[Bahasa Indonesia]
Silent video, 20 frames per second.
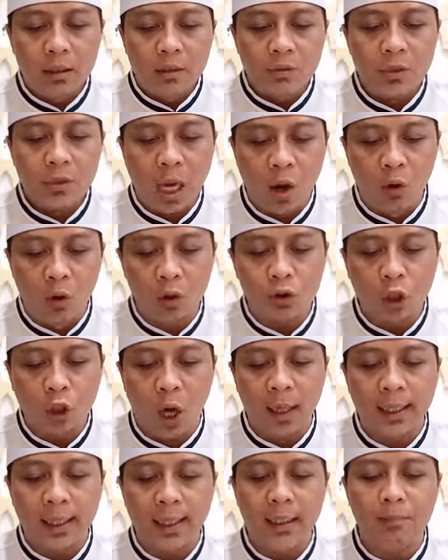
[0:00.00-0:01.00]
Saur
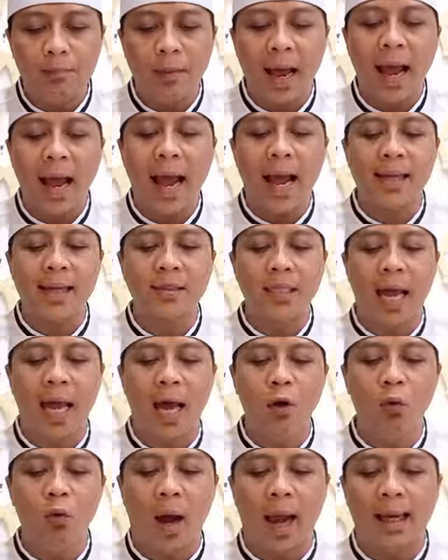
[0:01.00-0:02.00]
torik ma
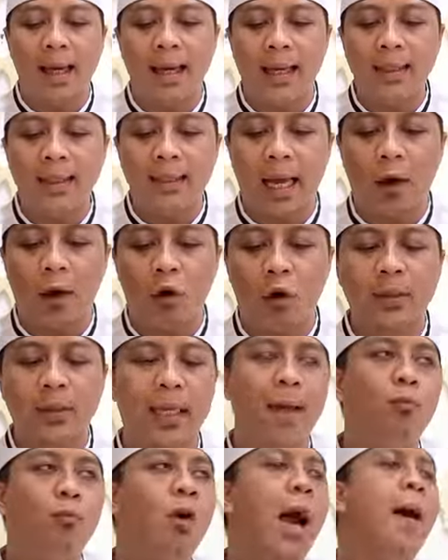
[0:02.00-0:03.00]
ashalu alaina
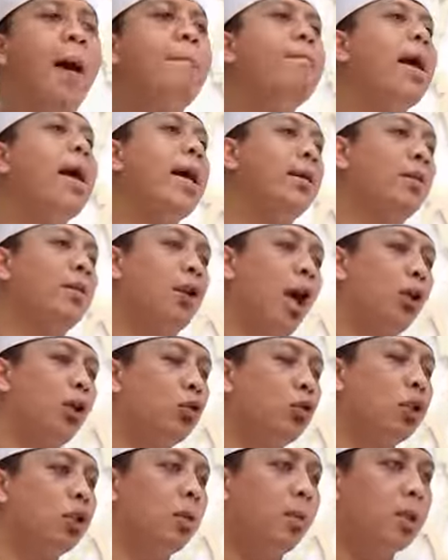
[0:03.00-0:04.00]
kotla Muhammad.
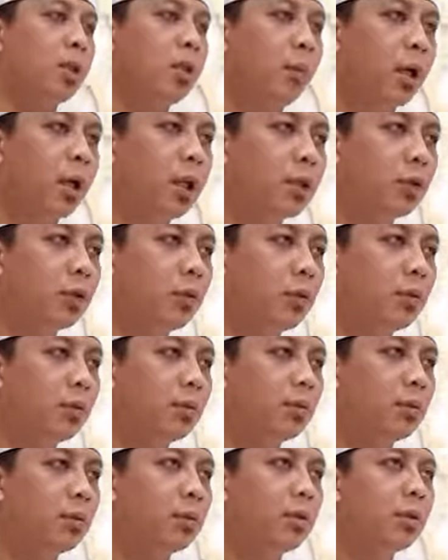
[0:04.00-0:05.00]
Langsung tiba-tiba gitu.
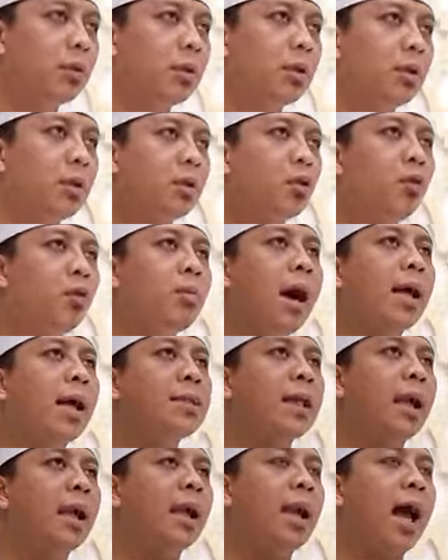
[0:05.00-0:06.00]
Kumaha
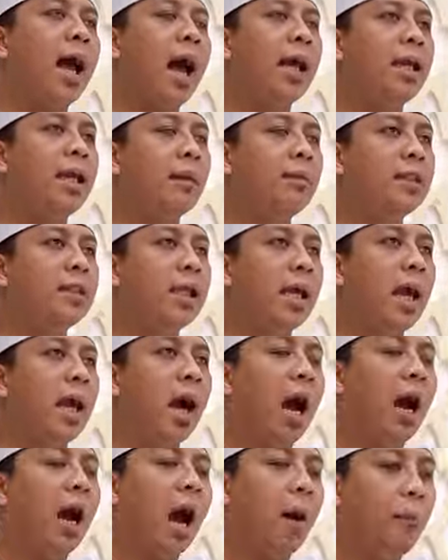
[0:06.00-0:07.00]
carana hayang bisa
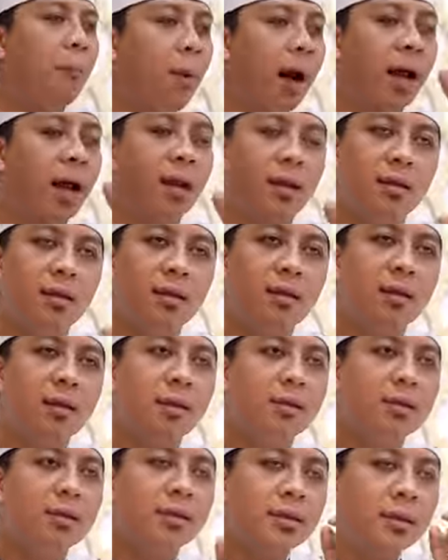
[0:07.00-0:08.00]
yang apal.
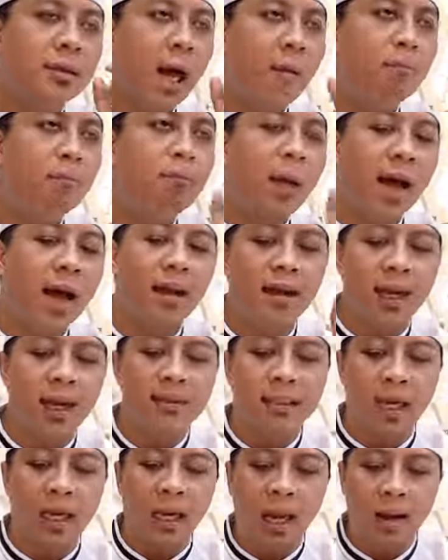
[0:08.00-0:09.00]
Gampang lah
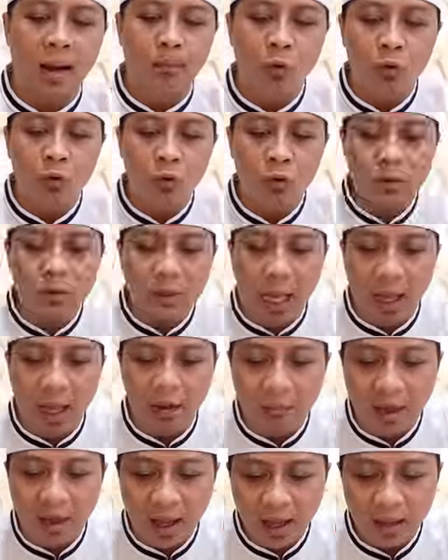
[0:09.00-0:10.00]
cara ngabunuh
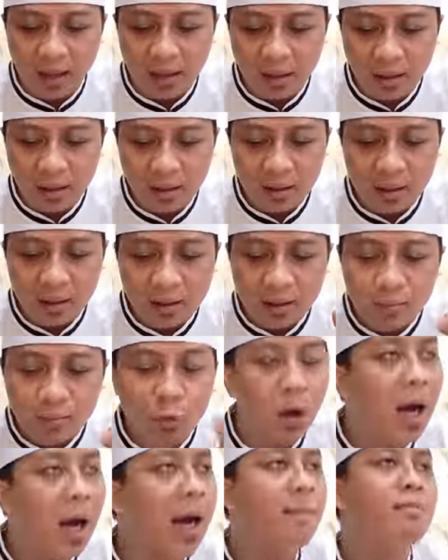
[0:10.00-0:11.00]
sama
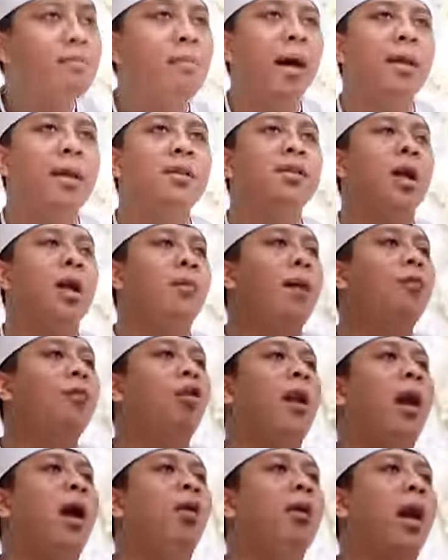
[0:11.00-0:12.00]
Muhammad. Sabab
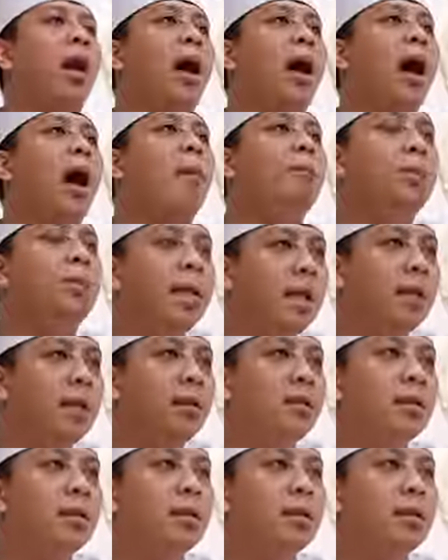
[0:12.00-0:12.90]
orang-orang kafir.